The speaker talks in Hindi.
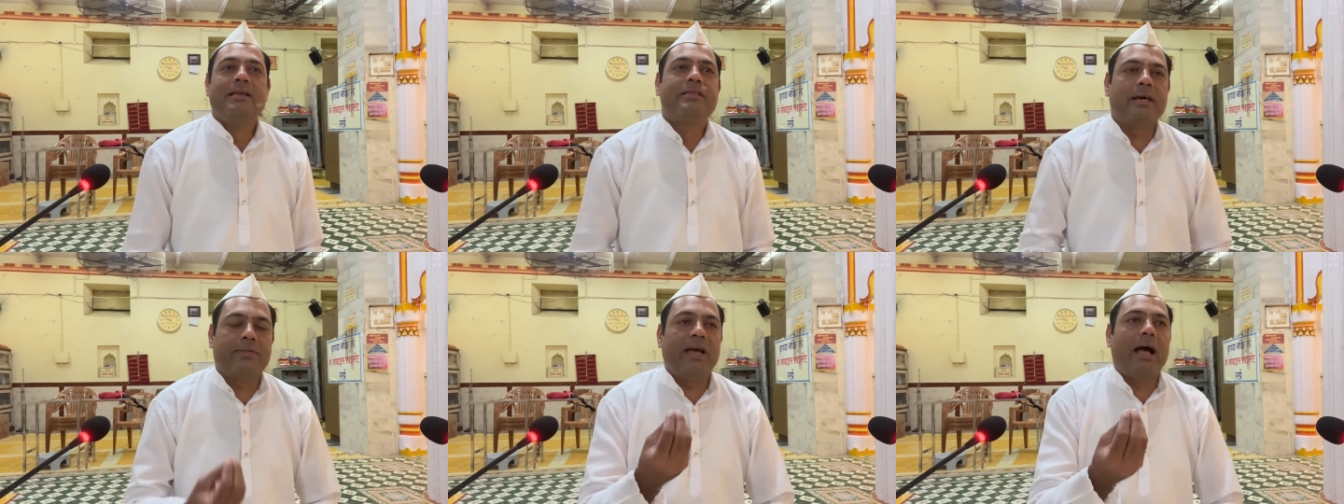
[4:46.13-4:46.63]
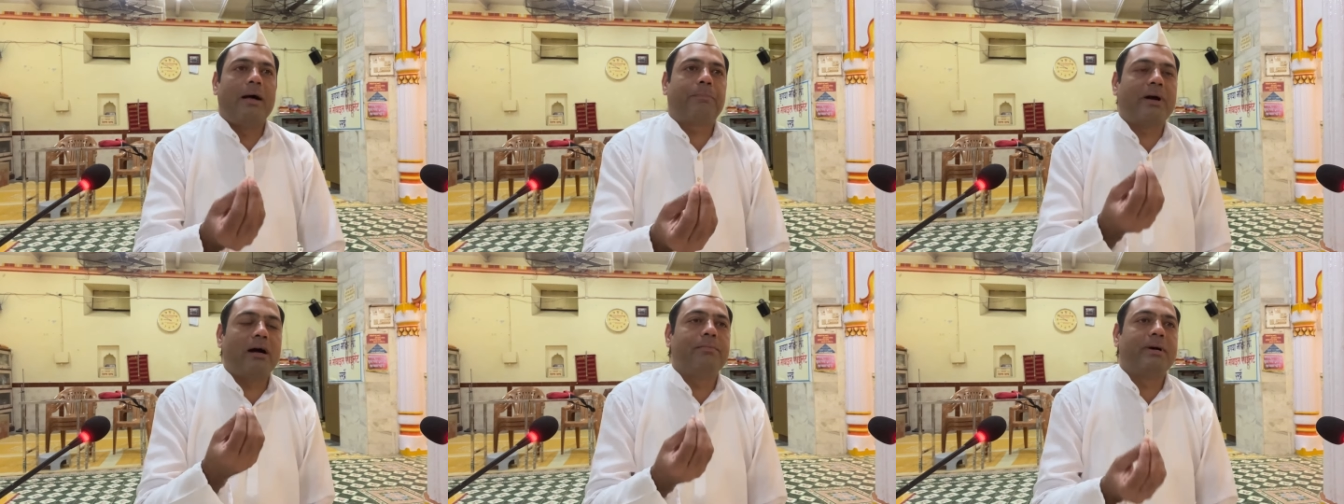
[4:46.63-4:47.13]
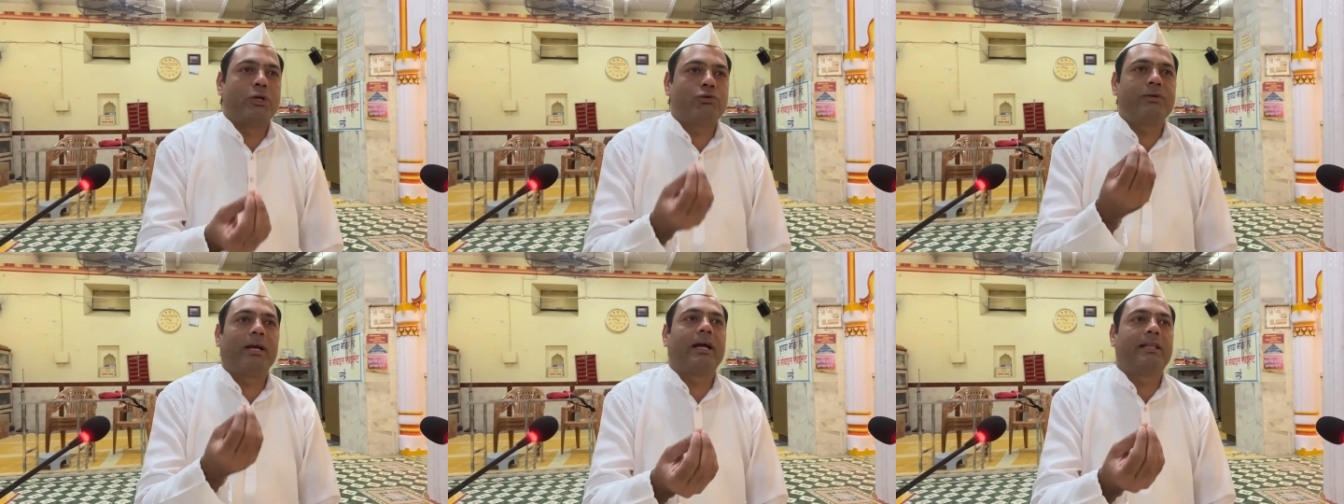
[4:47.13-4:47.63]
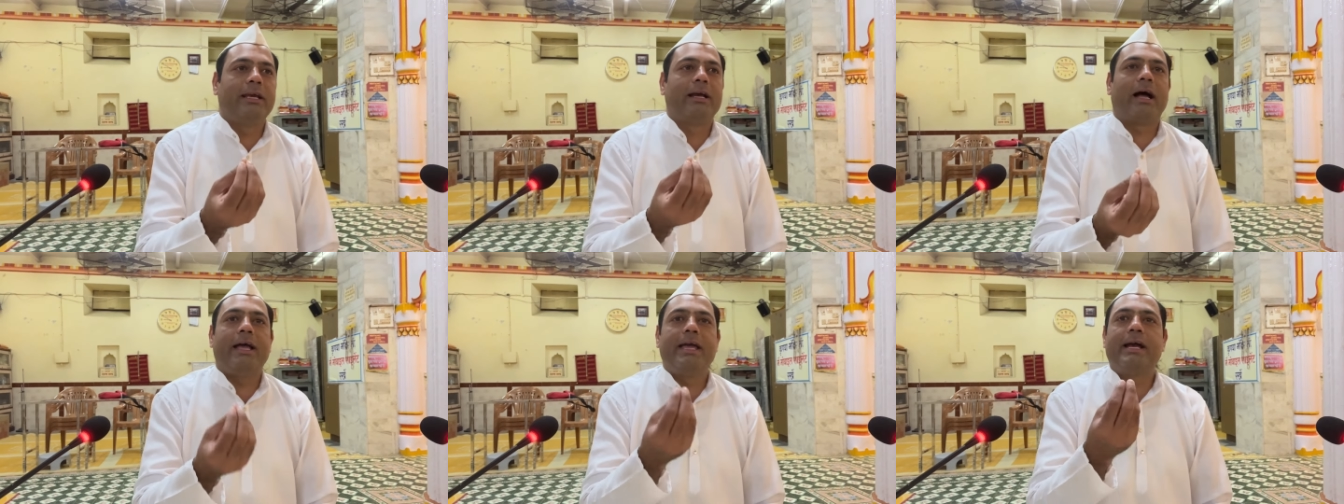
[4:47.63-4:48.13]
जैसे आपका मनुष्य गति
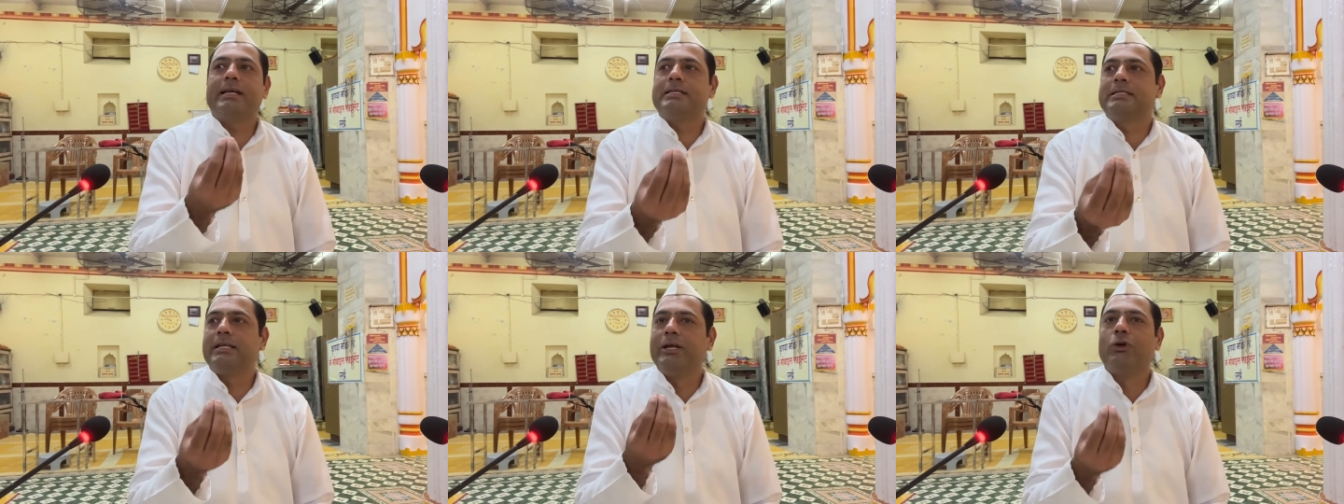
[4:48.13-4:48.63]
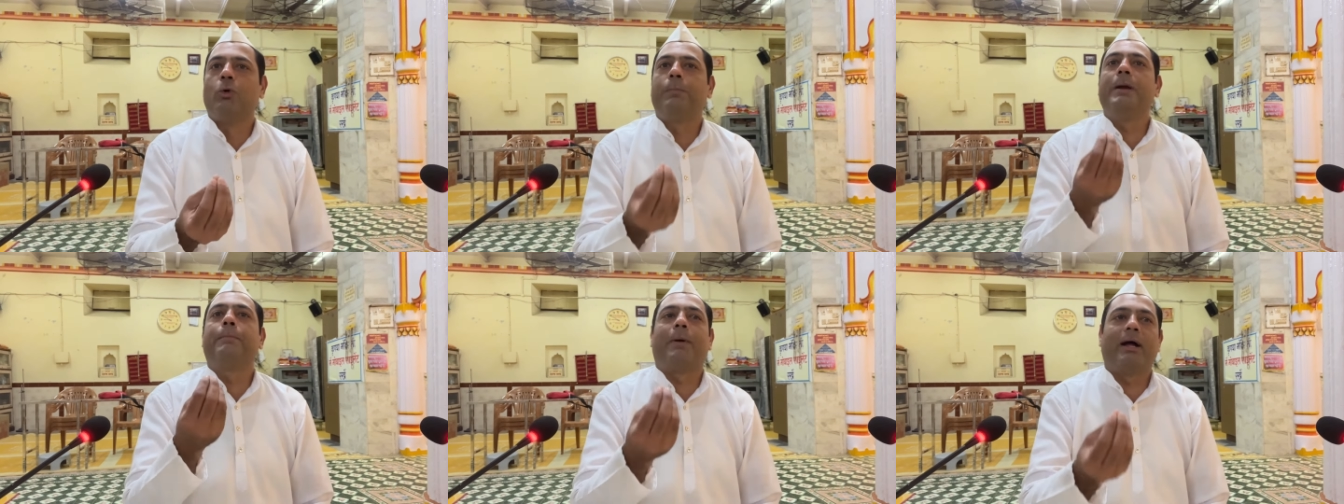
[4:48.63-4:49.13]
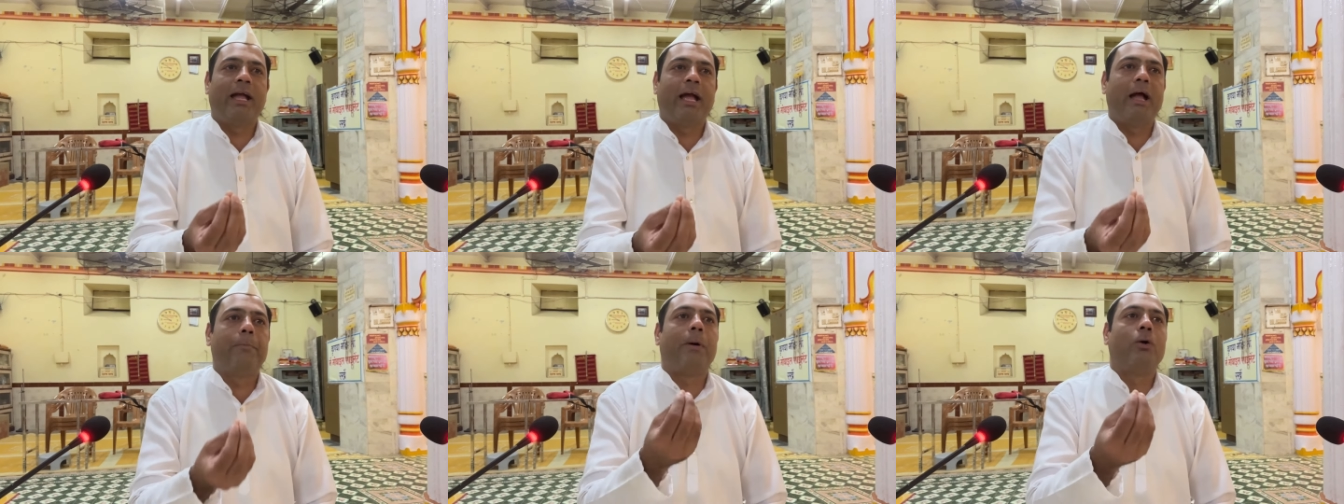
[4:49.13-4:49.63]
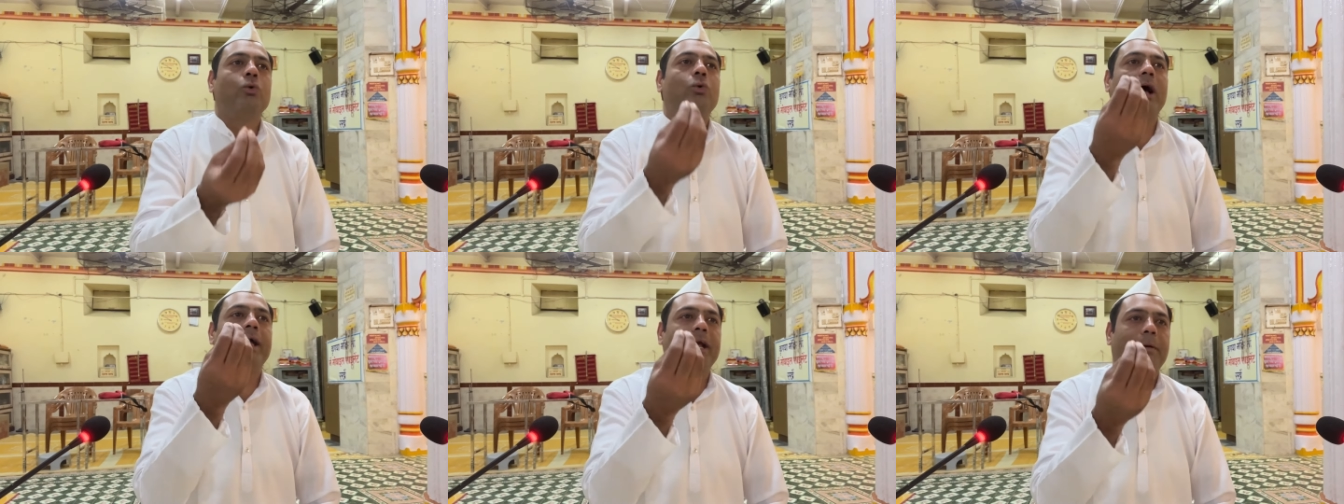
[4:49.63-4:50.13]
का एक स्त्री रूपी पद है बहु
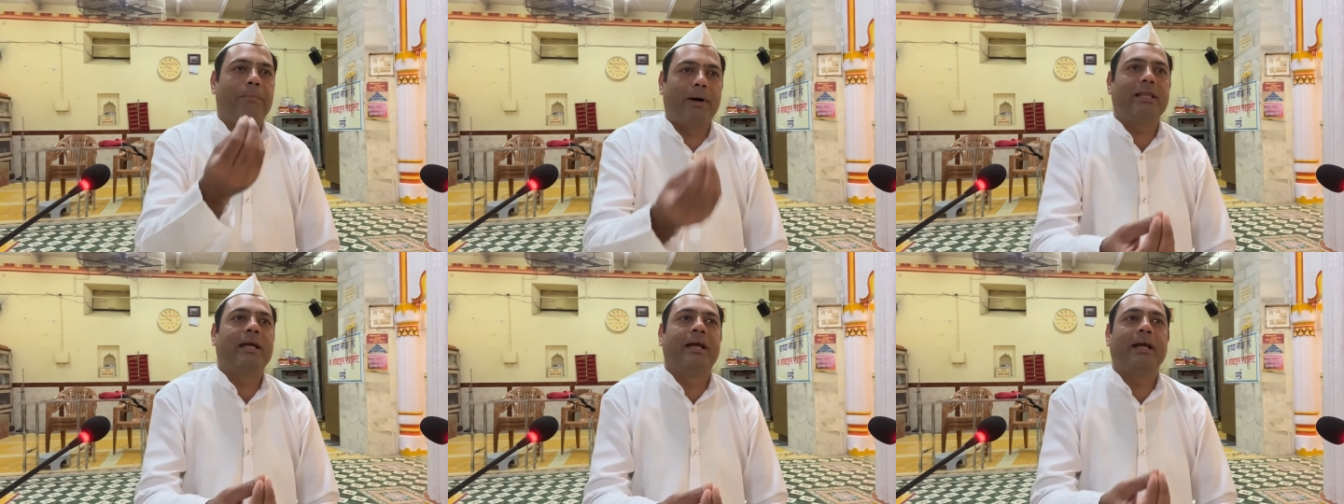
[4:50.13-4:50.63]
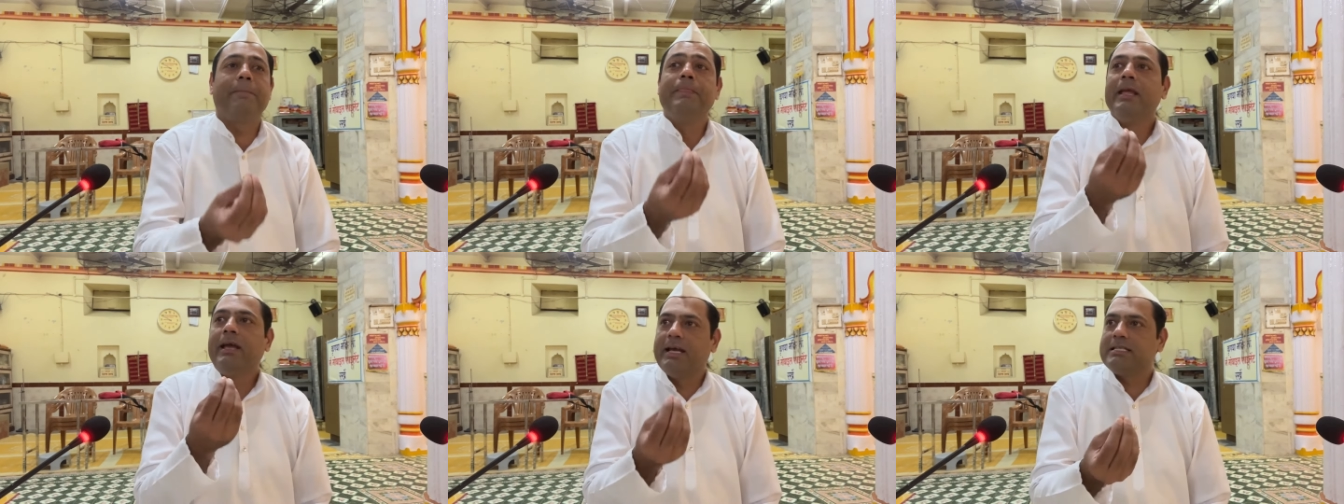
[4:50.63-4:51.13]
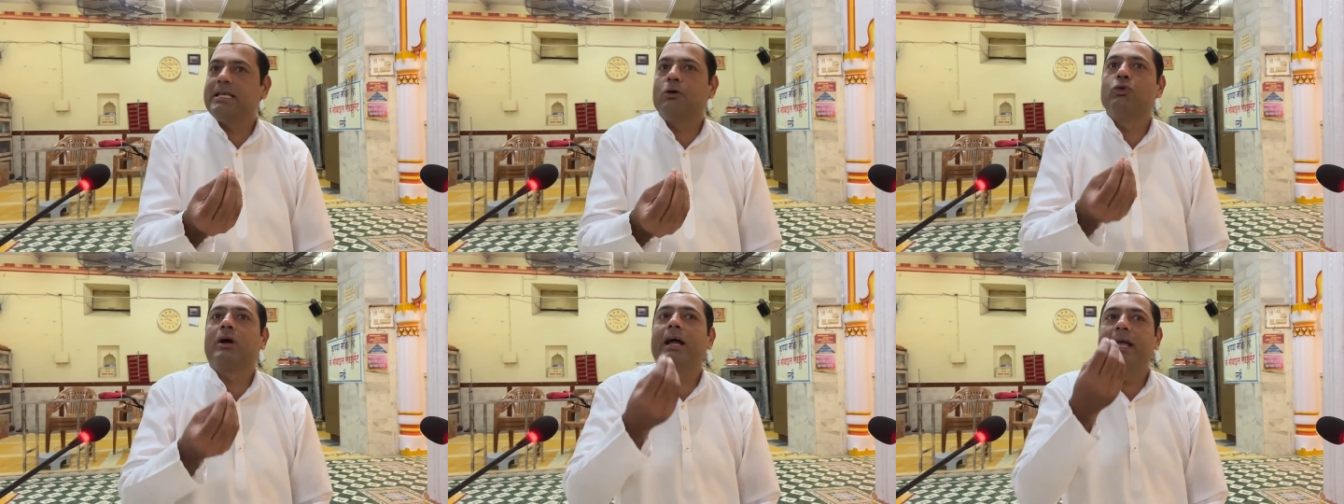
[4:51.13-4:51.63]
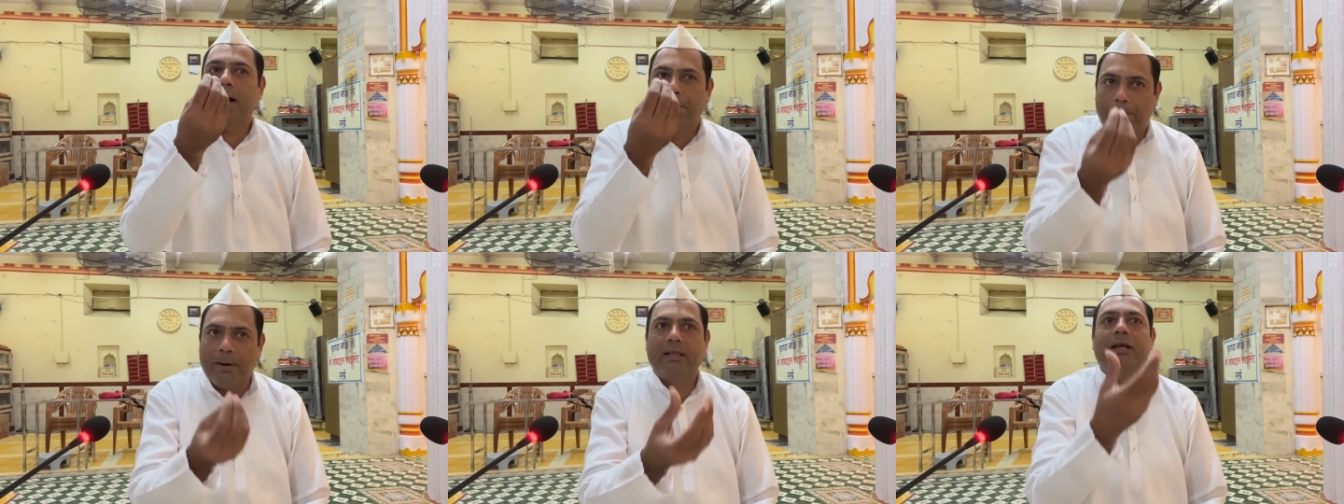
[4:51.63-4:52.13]
का एक पद है ऐसा उनका एक
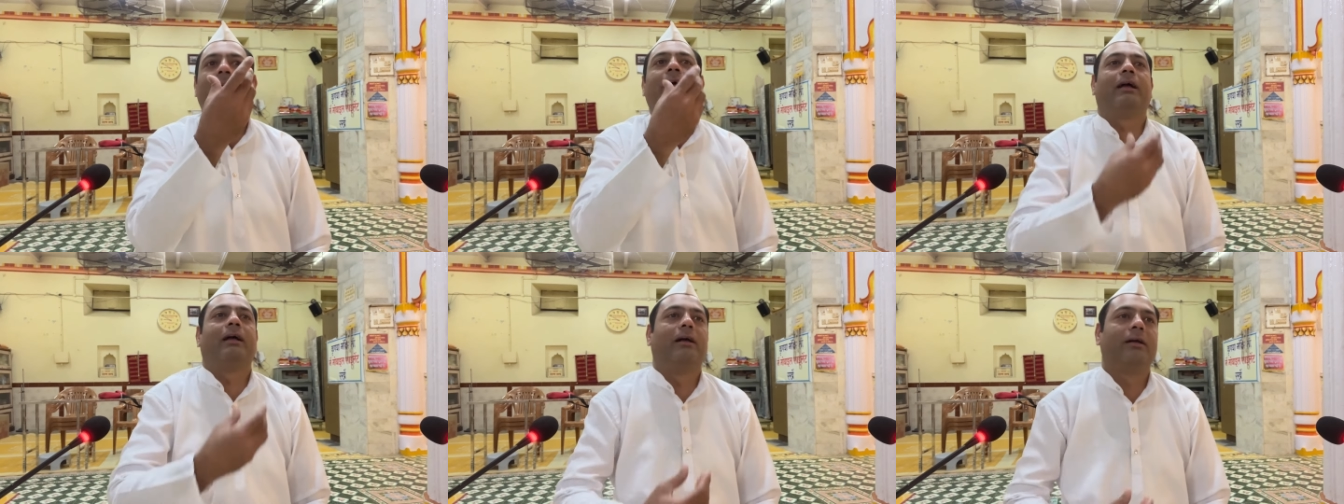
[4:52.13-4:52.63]
पद है